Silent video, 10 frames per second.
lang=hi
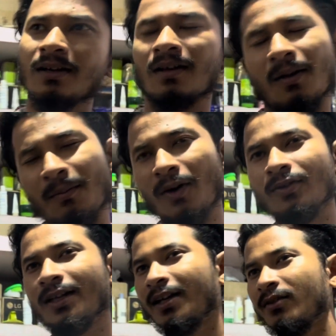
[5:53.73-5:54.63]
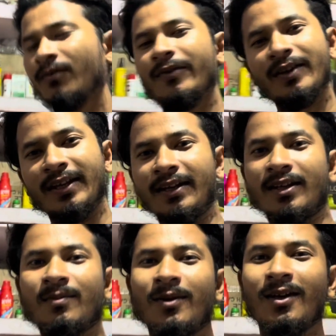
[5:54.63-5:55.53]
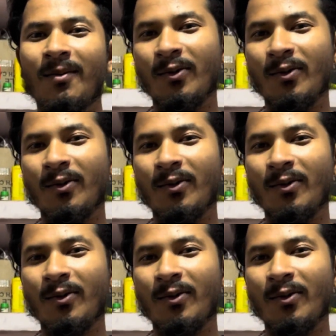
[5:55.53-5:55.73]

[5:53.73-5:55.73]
लंबा हो जाएगा तो फिर दिक्कत भी है आप